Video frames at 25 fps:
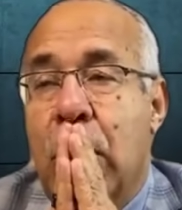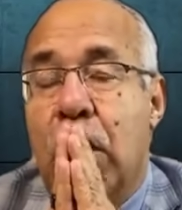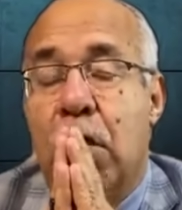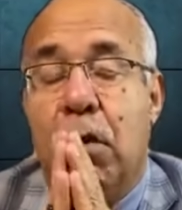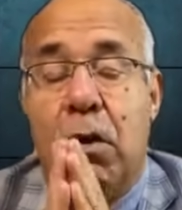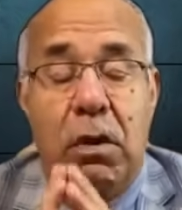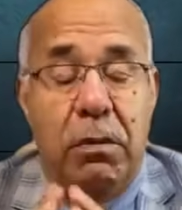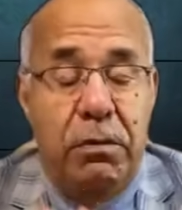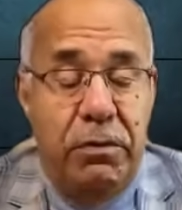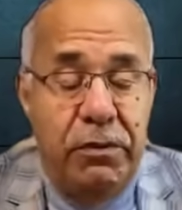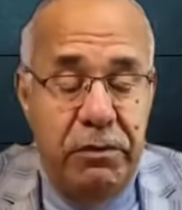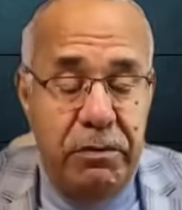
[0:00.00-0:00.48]

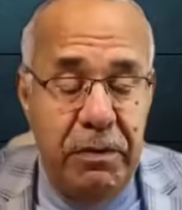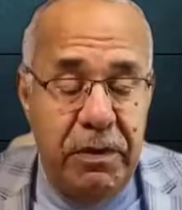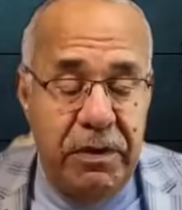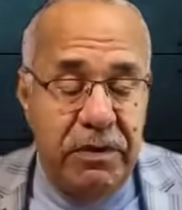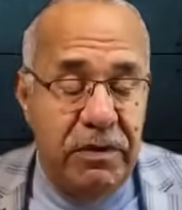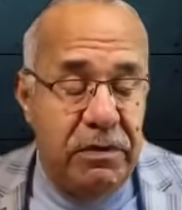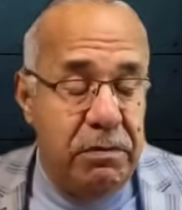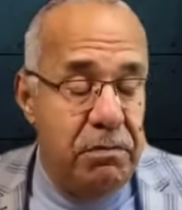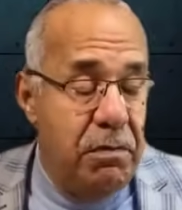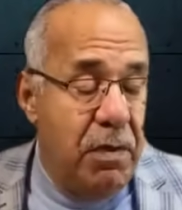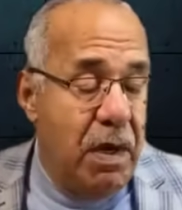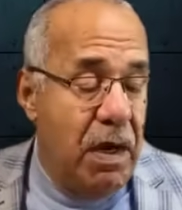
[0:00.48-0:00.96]
ايوا تمات
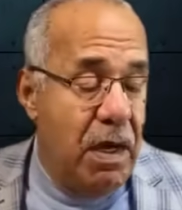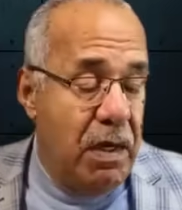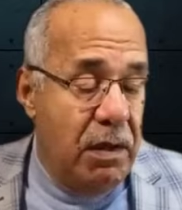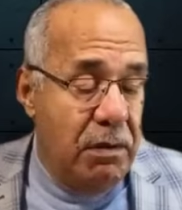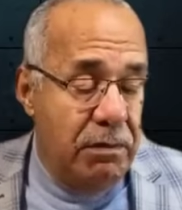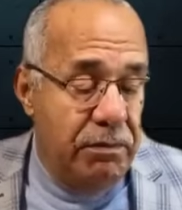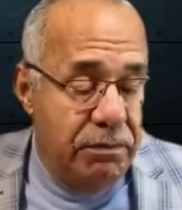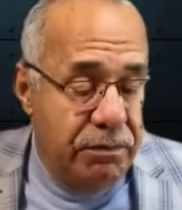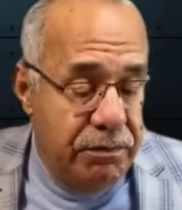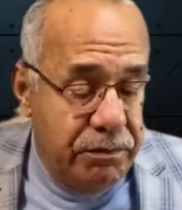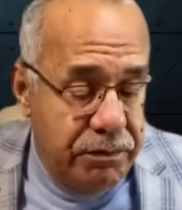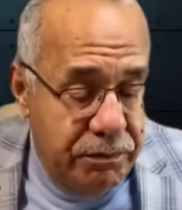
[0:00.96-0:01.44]

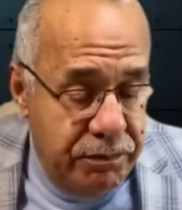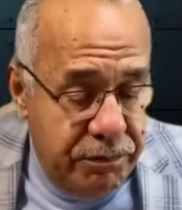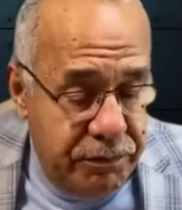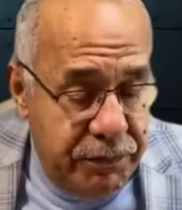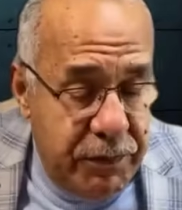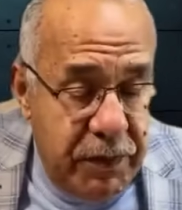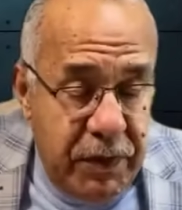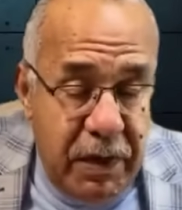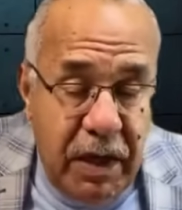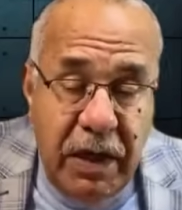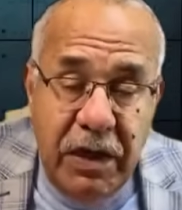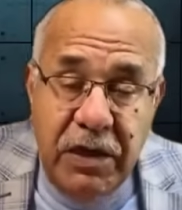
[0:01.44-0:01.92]
تما
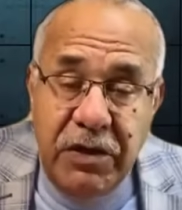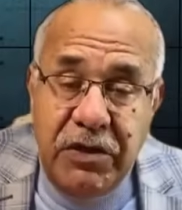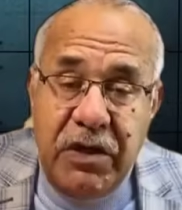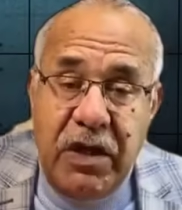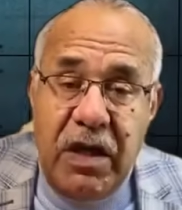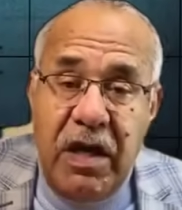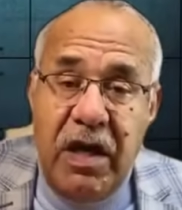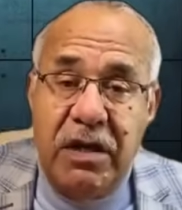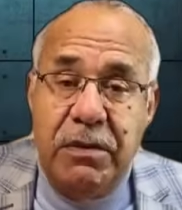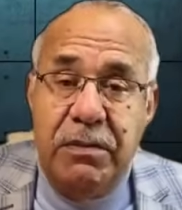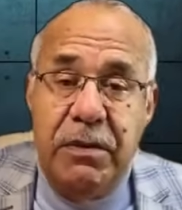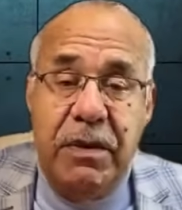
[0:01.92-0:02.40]

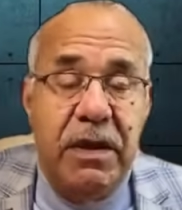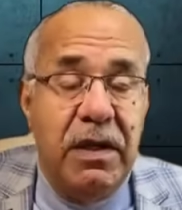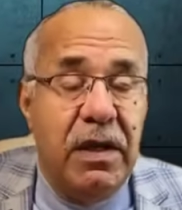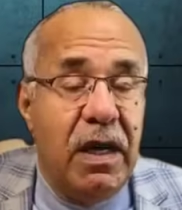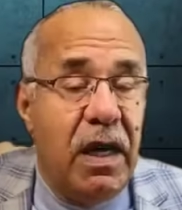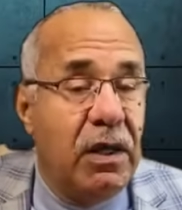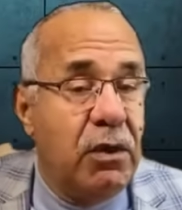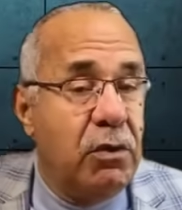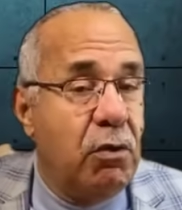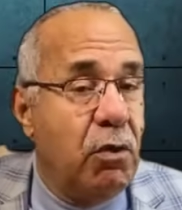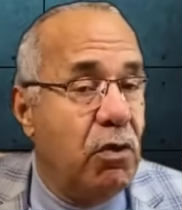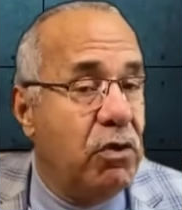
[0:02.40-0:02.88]
الاجراءات بان
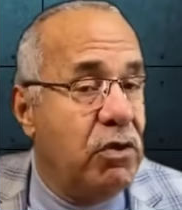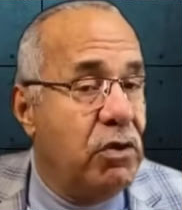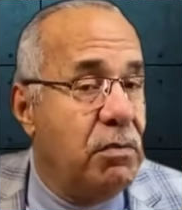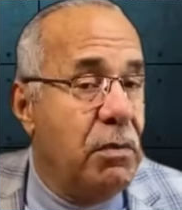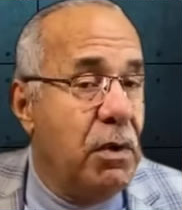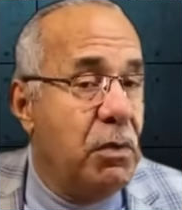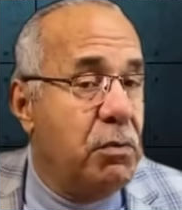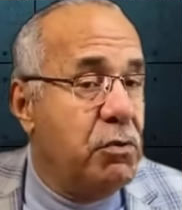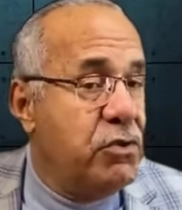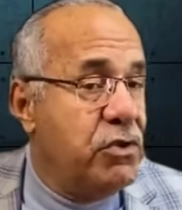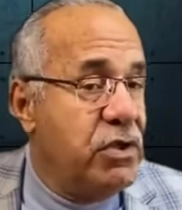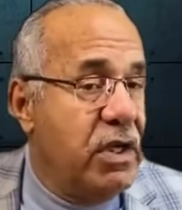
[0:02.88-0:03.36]
غتدخل
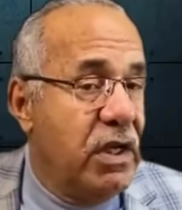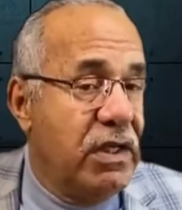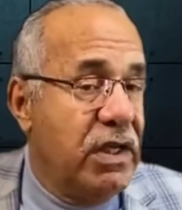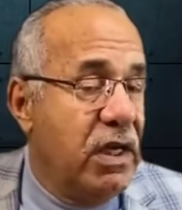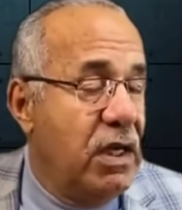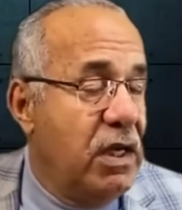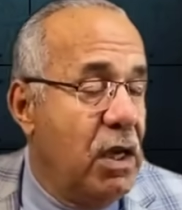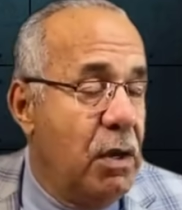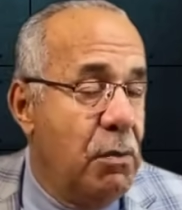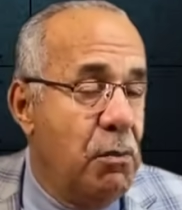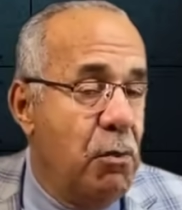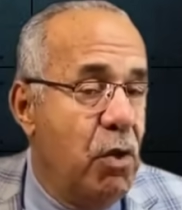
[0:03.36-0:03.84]
تما
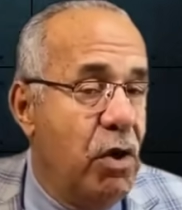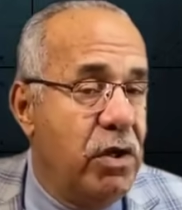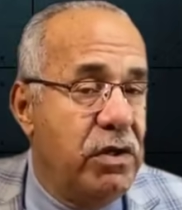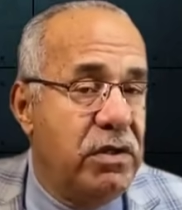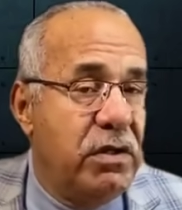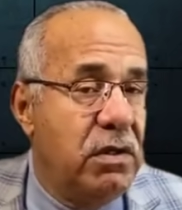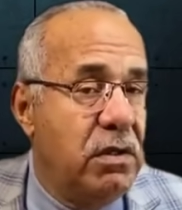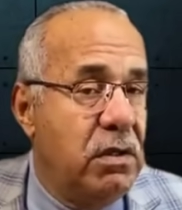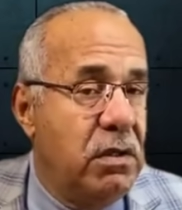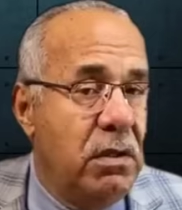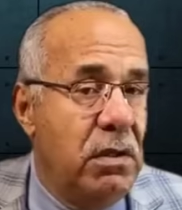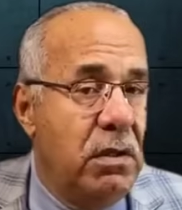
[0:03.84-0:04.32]
المستدعى الاموات